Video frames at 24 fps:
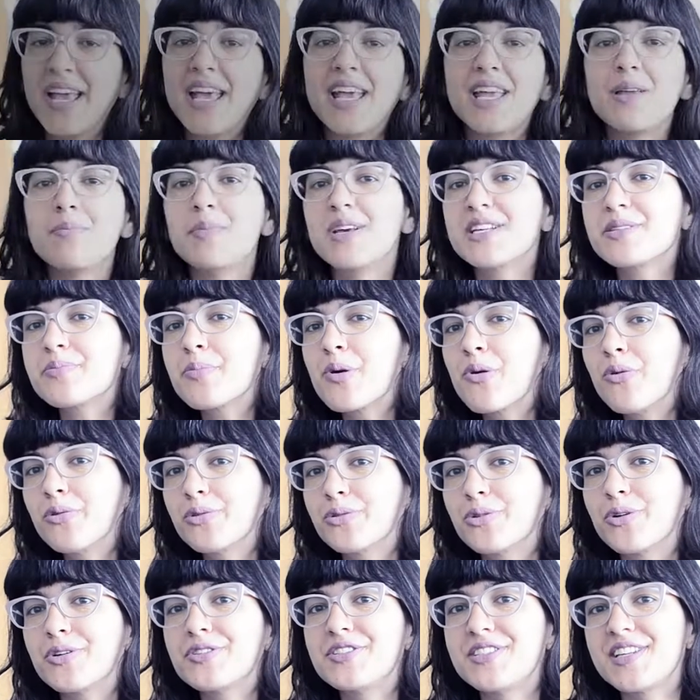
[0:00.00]
E mesmo com
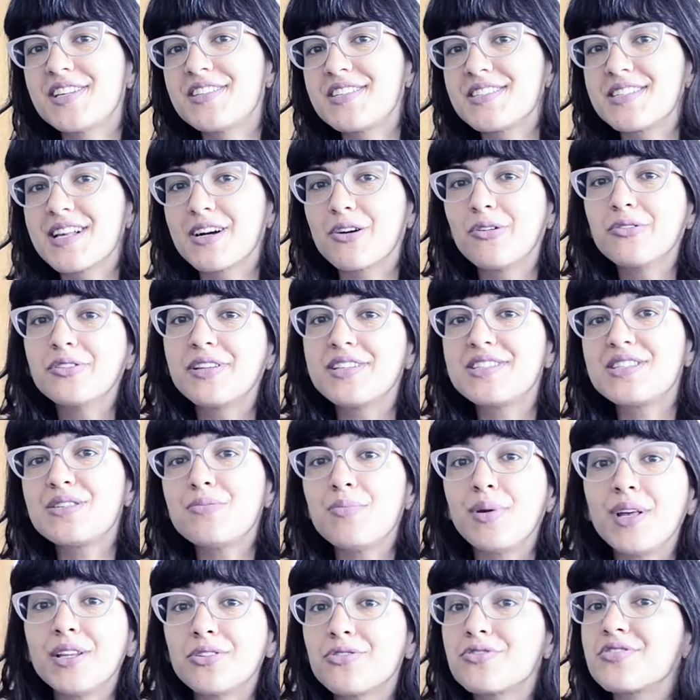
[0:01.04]
todos esses
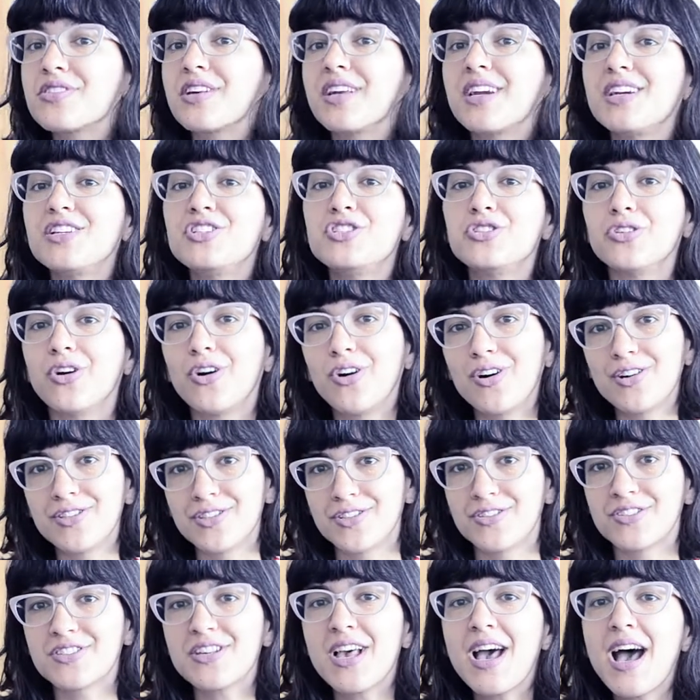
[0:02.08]
acontecimentos
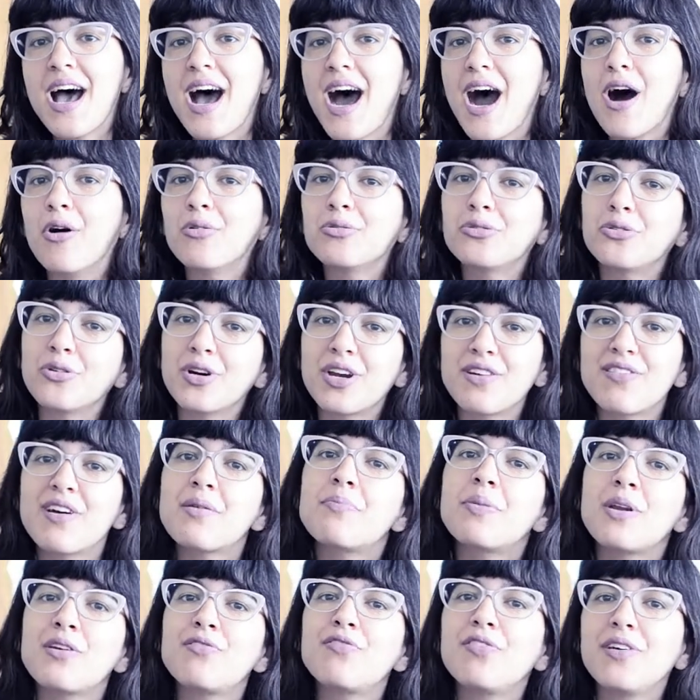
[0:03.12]
grandiosos, a autora vai
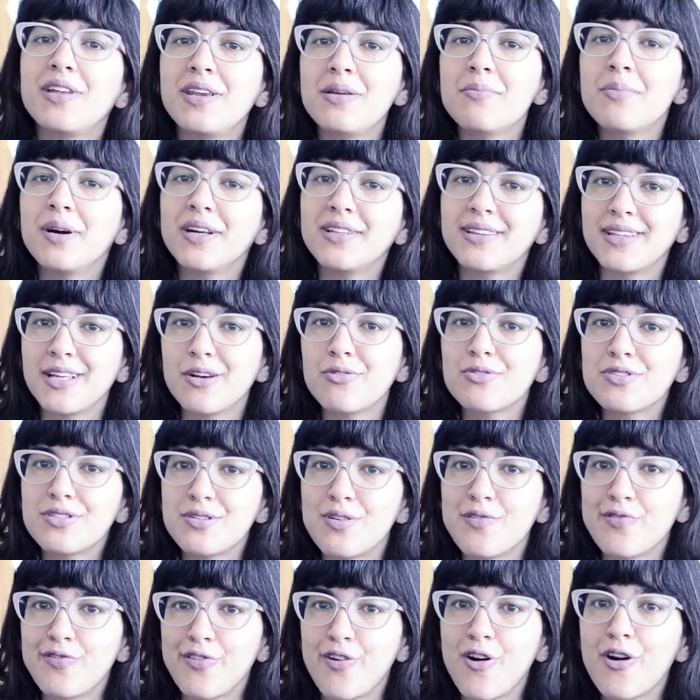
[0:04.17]
preferir manter o
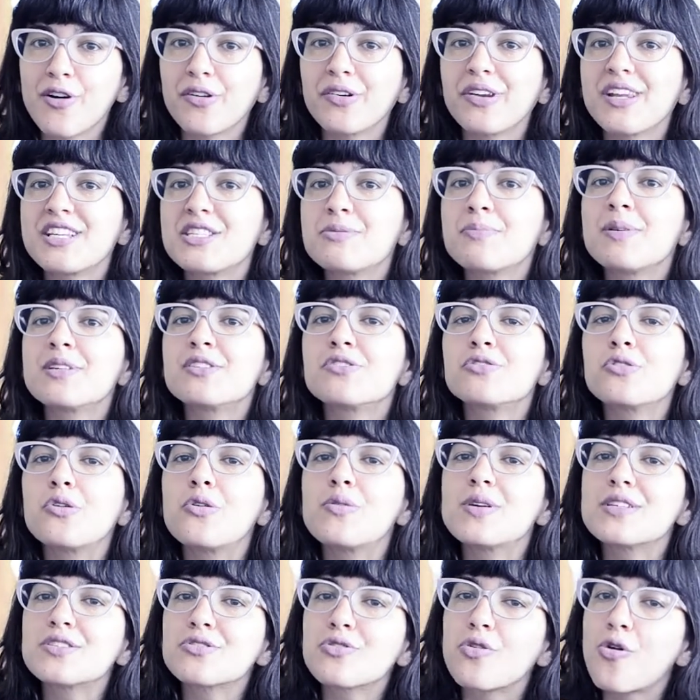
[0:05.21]
seu foco nas
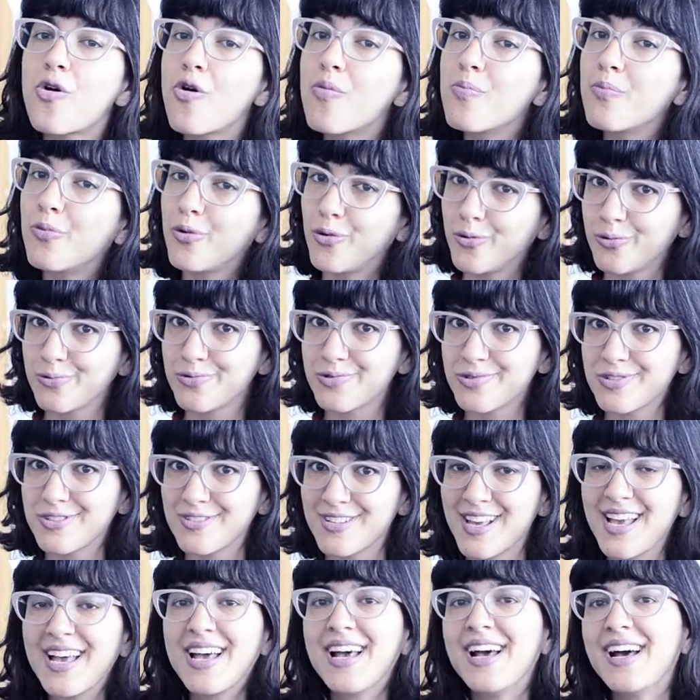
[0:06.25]
pessoas comuns.